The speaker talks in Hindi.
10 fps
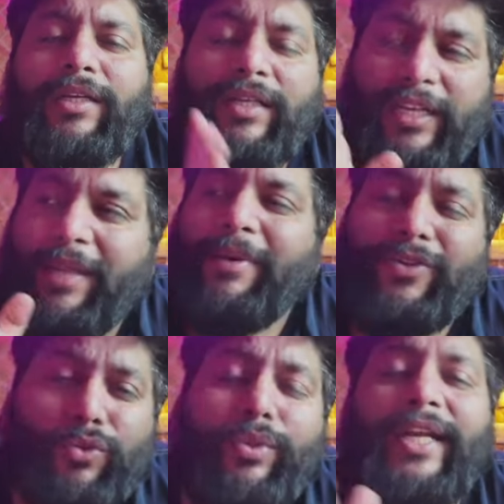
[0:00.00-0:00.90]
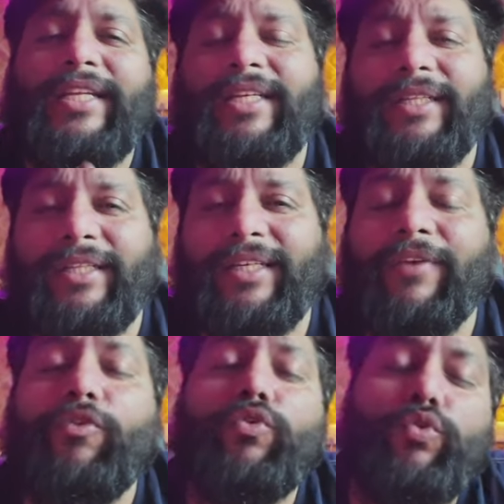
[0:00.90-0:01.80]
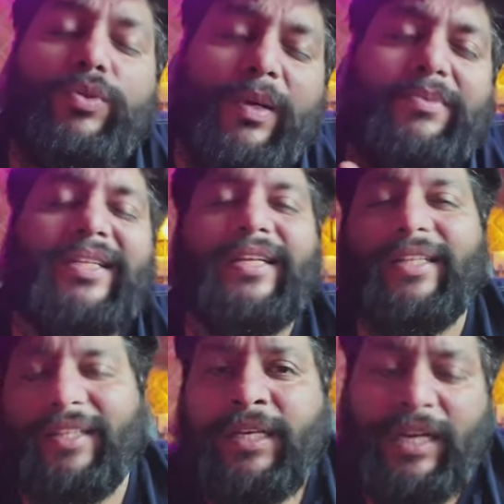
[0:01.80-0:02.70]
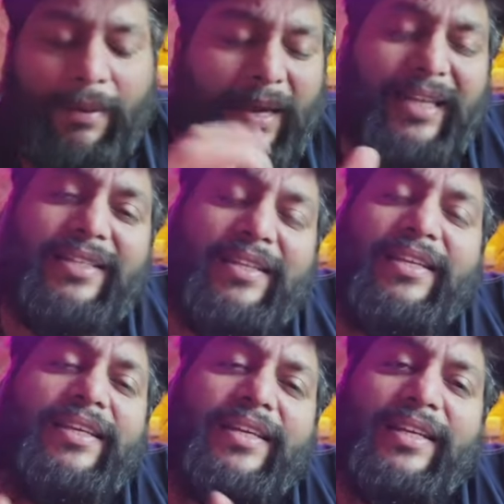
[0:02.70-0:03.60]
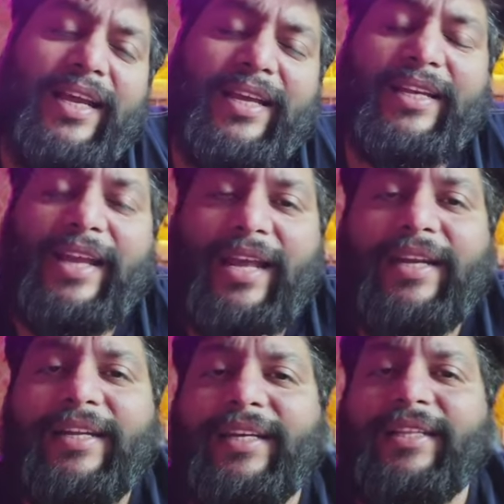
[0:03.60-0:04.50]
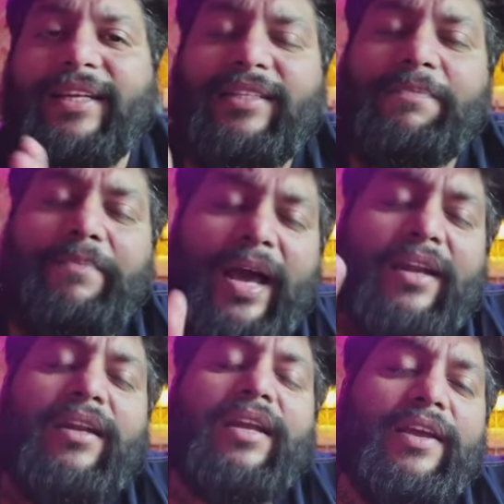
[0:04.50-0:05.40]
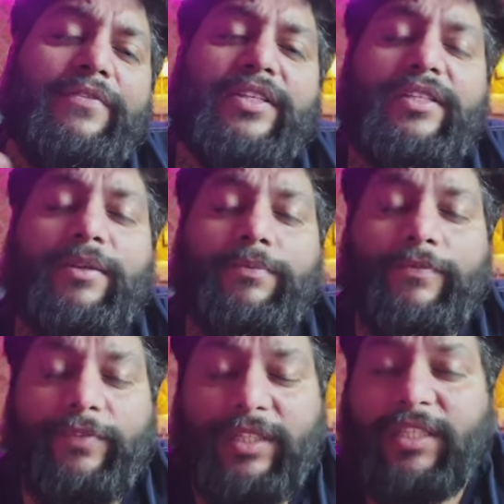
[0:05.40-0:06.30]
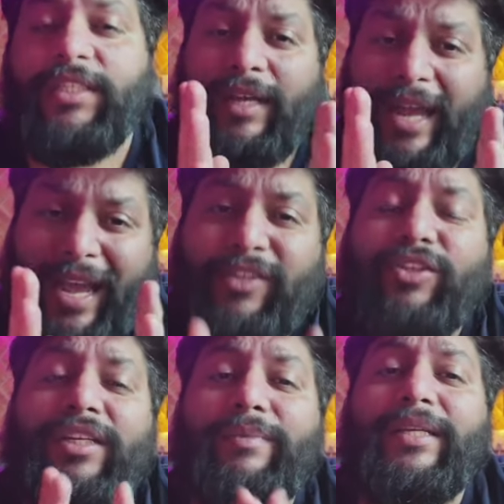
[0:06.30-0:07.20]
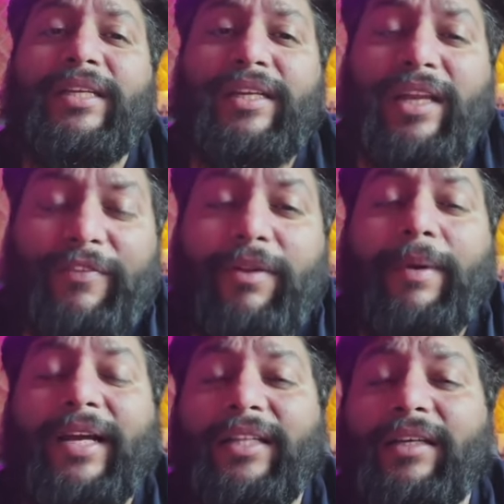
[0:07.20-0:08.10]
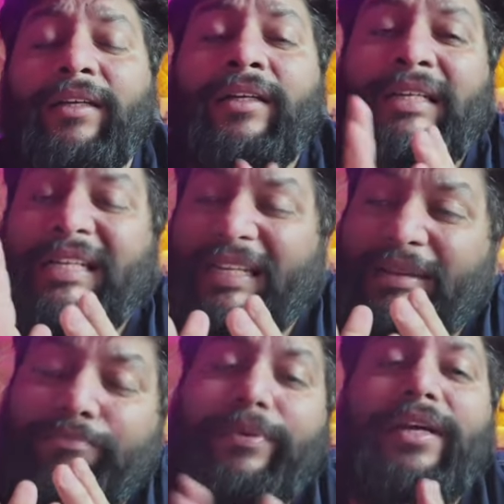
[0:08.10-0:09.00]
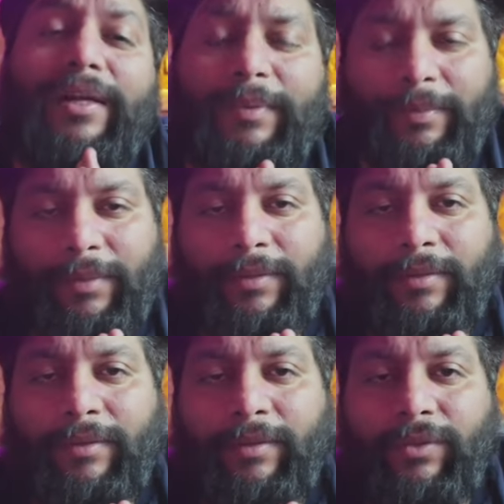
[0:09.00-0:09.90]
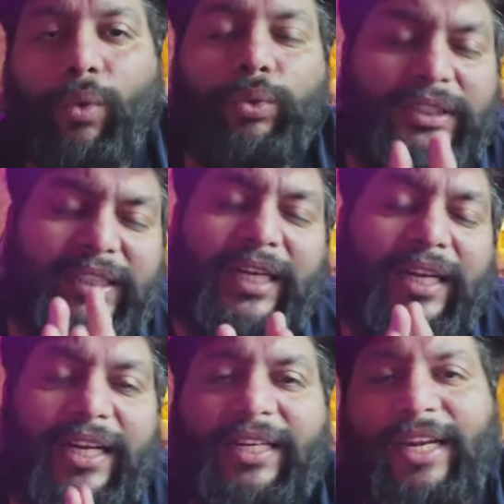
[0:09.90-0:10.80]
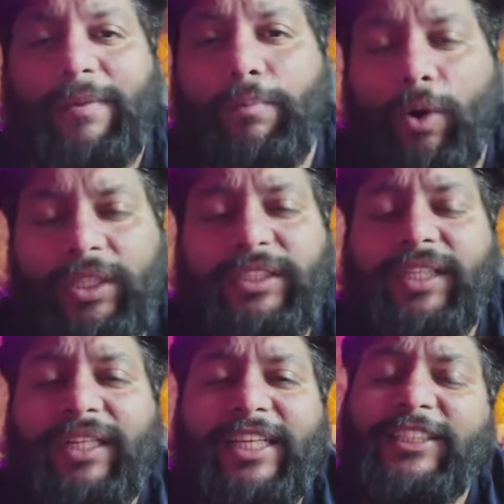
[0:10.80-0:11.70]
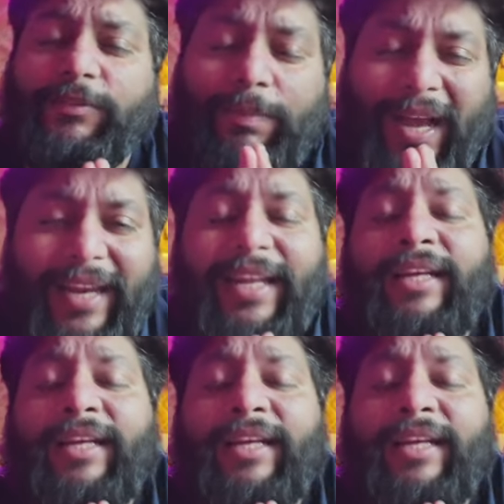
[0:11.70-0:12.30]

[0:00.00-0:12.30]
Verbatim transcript: कई बार सुने नहीं जाते या वो गूज बम्स दे देते हैं हमारी जिंदगी की ना एक रियलिटी है देर इज अ पैरल लाइफ विच इज विच इज एक्चुअली बीन लिव्ड बाय द इम्पेयर्ड पीपल तो उससे रिलेटेड एक बहुत ही ज़्यादा इंस्पायरिंग